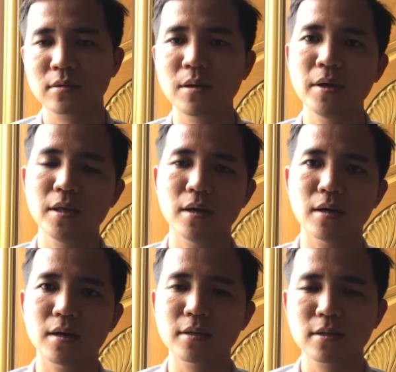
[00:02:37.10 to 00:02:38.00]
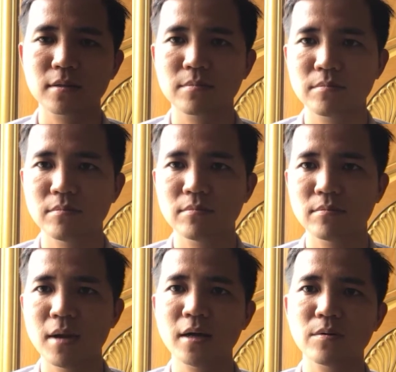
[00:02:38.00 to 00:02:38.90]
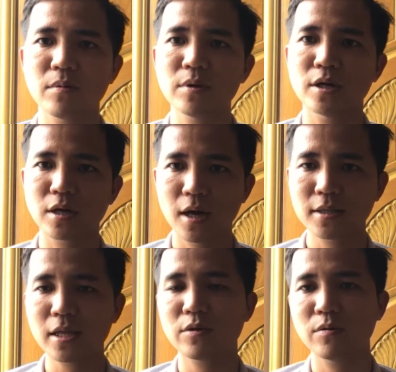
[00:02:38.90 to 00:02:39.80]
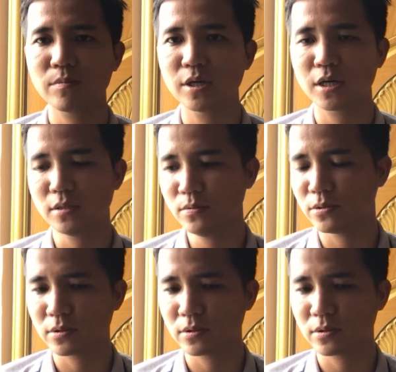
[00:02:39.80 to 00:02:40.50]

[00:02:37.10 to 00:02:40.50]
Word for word: tới bây giờ bán cũng không được á tách cũng không được